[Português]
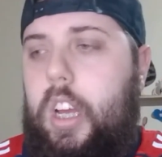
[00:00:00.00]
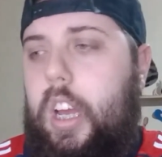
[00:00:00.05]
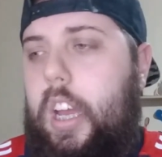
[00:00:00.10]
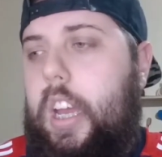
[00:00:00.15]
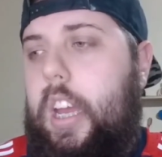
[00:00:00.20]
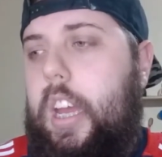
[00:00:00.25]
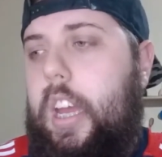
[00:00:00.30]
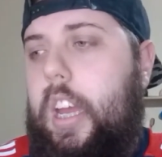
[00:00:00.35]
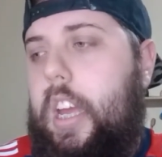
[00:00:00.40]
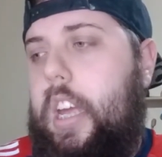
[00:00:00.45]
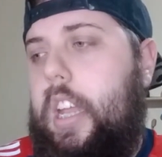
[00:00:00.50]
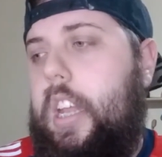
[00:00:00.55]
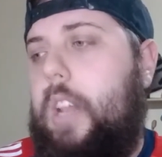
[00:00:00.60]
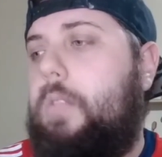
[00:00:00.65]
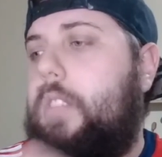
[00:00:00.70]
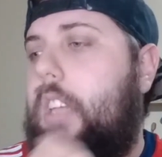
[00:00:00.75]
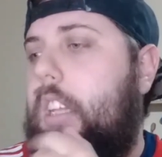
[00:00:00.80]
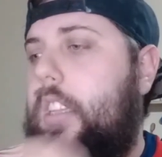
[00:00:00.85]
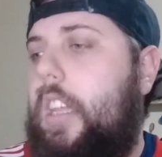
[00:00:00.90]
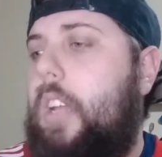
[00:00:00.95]
é,
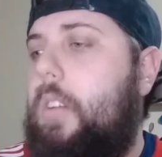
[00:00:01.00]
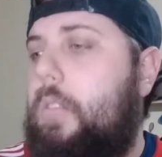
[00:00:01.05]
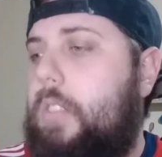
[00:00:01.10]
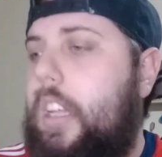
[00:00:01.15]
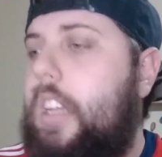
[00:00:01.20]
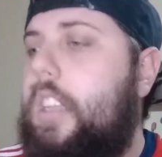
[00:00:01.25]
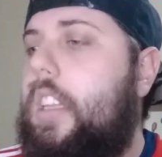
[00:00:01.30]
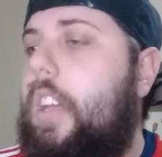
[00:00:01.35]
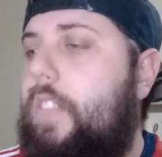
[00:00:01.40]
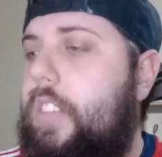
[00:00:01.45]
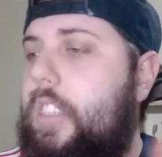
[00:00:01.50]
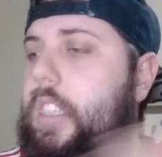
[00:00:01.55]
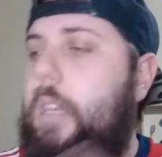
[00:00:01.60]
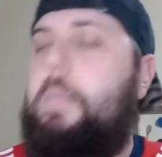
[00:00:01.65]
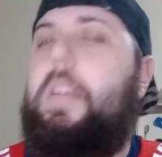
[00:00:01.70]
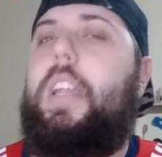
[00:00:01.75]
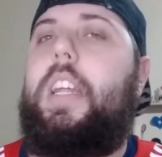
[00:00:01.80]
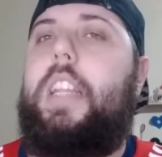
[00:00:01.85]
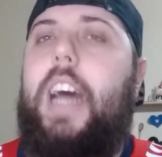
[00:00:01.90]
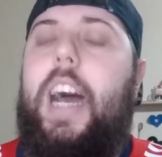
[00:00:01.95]
não está tendo tanta
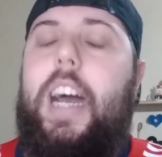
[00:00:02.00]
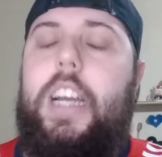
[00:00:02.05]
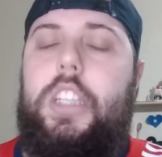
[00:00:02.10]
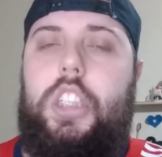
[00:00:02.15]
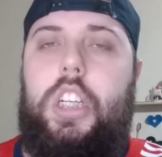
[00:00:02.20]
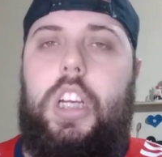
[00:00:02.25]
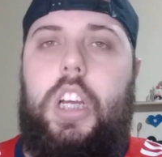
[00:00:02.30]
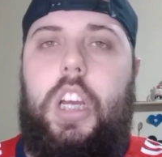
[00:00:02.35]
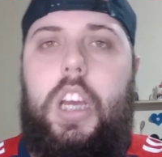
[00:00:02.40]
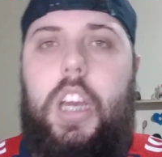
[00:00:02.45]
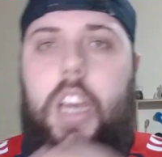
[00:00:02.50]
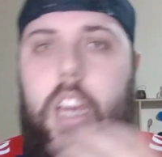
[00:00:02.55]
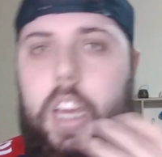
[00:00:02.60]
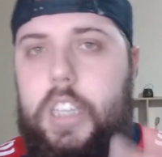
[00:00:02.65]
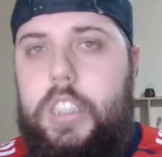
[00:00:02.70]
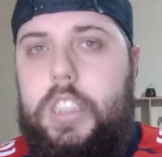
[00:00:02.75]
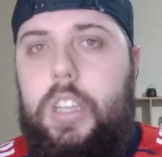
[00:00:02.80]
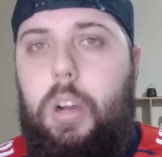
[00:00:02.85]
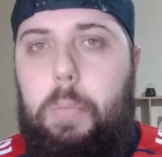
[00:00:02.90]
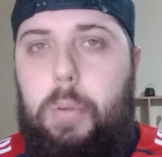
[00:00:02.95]
visibilidade,
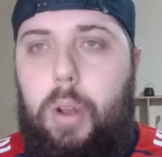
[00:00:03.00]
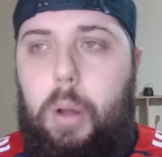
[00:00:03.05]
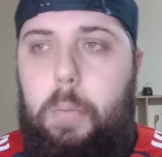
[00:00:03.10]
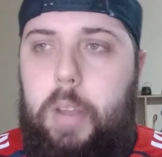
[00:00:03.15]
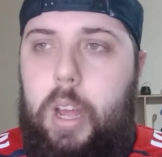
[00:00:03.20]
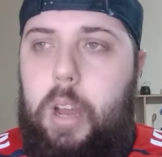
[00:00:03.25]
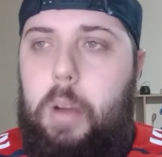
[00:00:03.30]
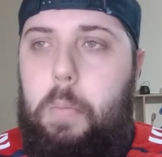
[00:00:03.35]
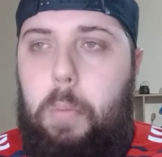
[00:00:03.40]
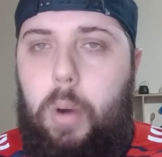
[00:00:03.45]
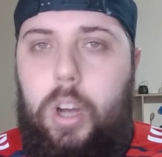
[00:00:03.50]
esse é o problema.